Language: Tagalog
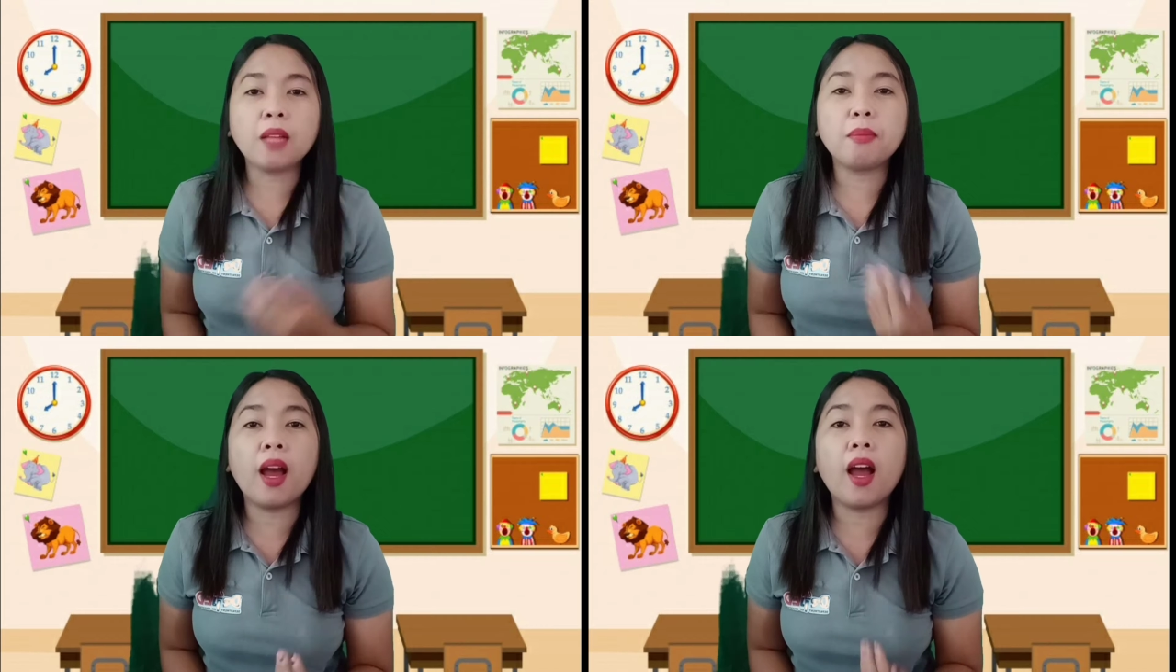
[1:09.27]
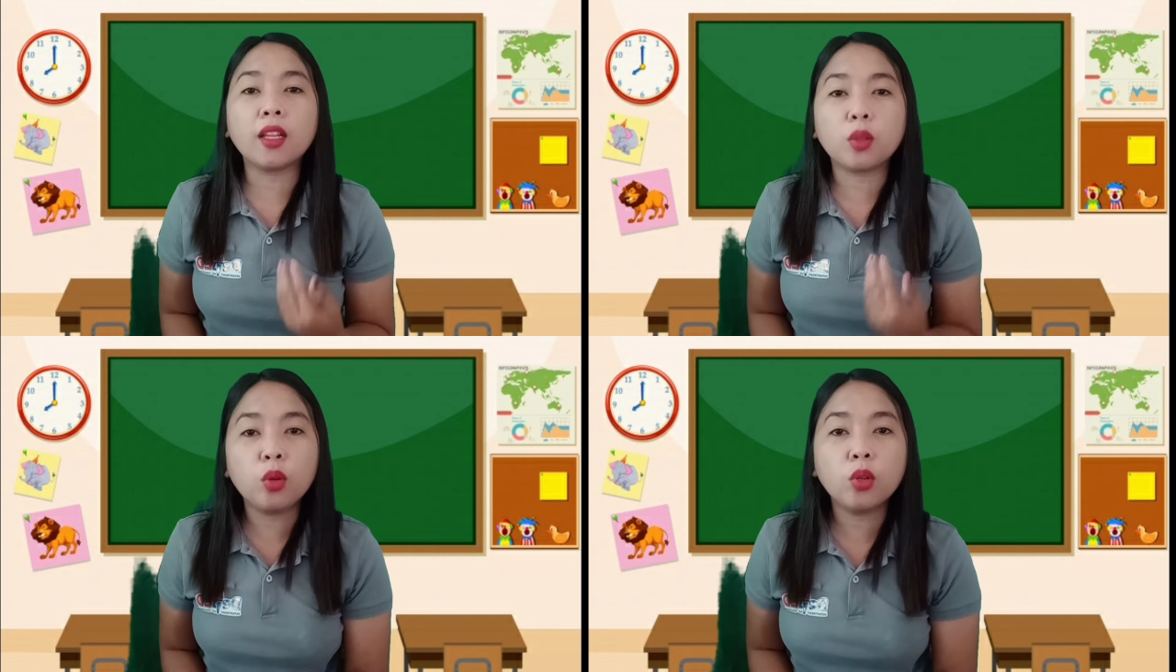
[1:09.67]
at
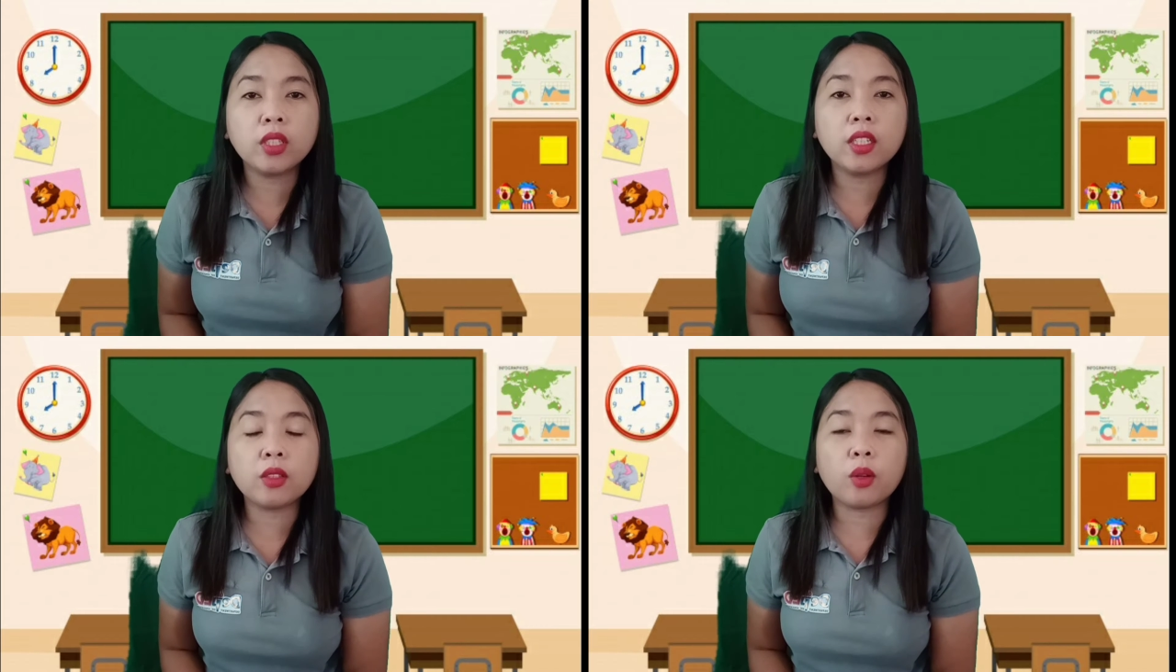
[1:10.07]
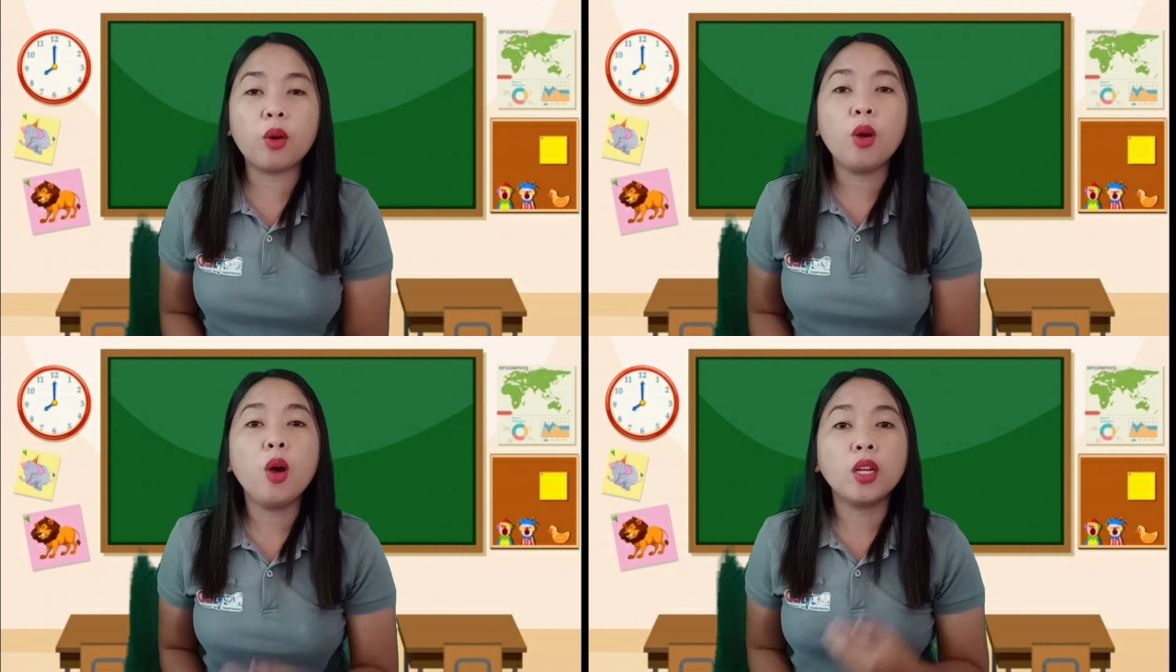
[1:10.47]
makakatulong din
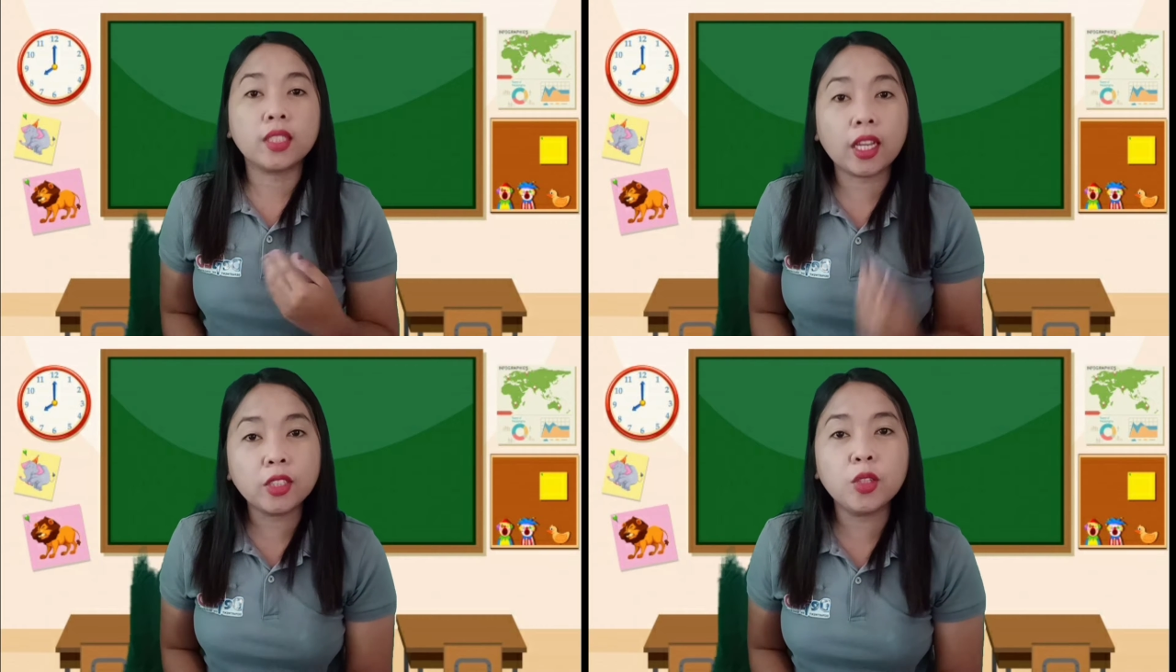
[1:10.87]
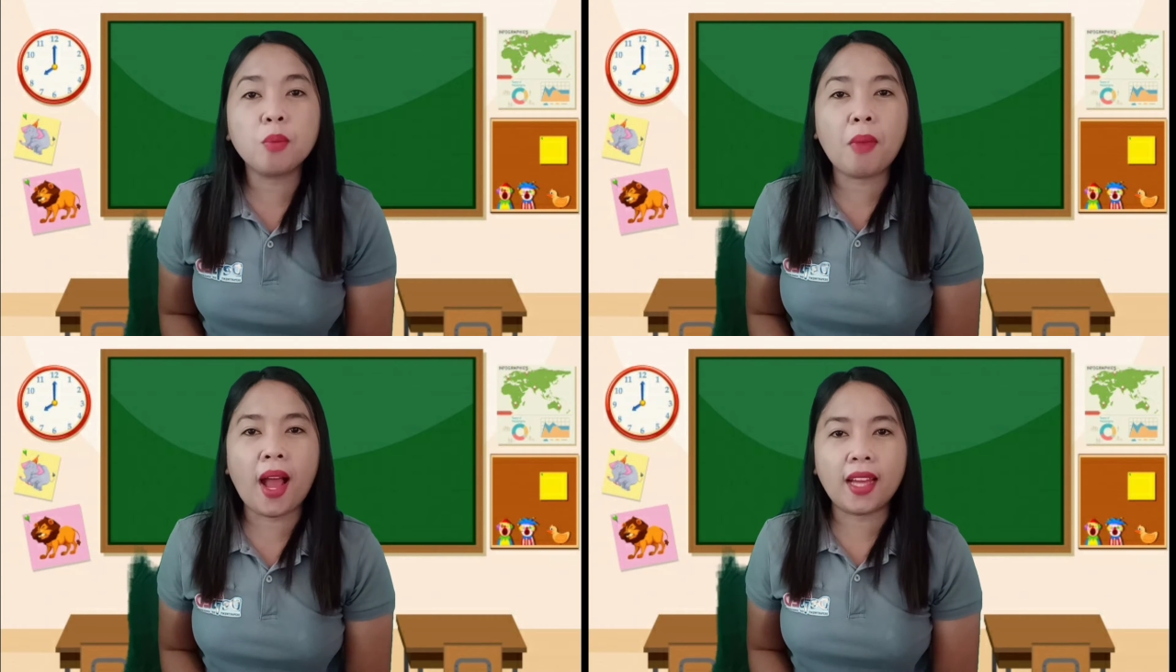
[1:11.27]
ito sa
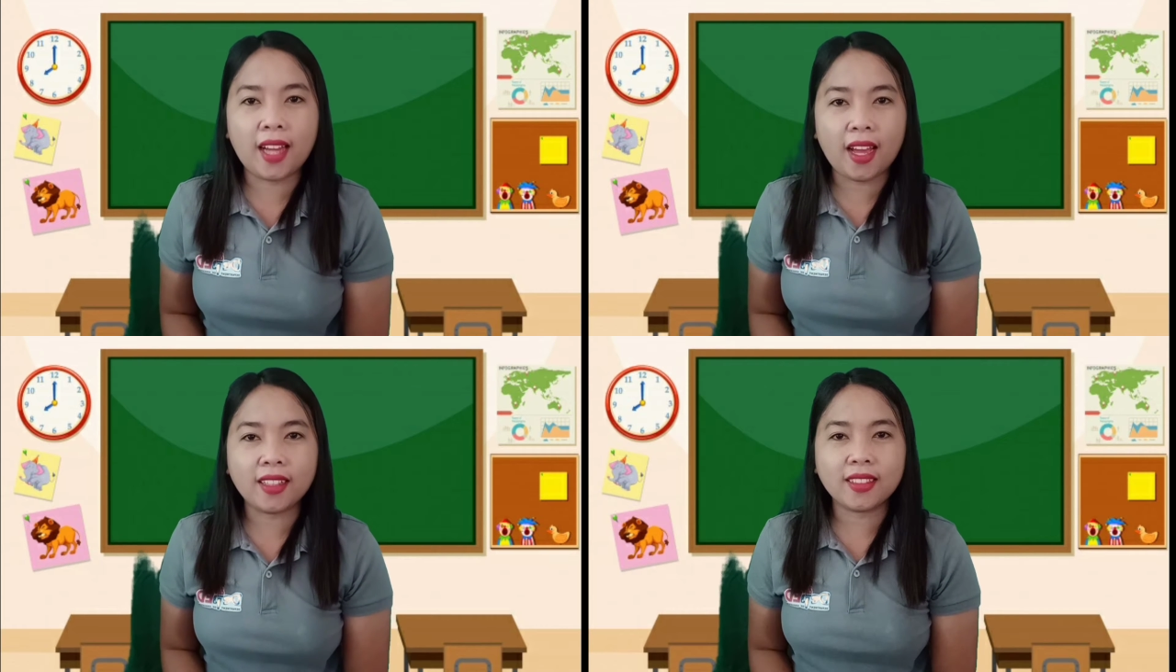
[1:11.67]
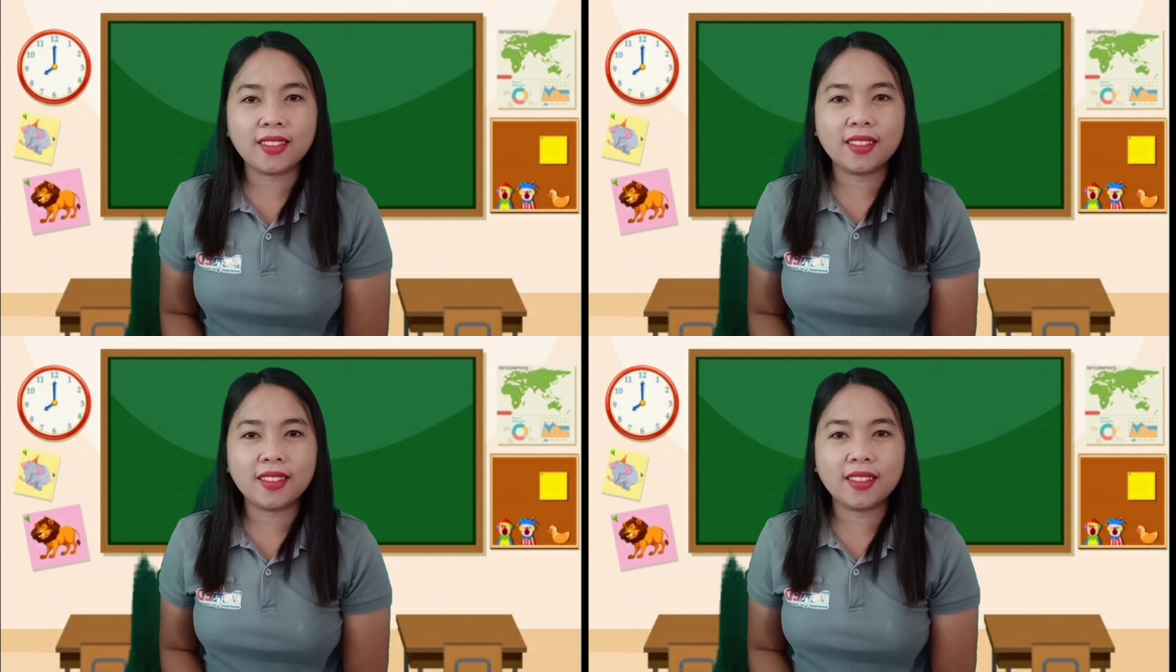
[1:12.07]
inyong mga anak.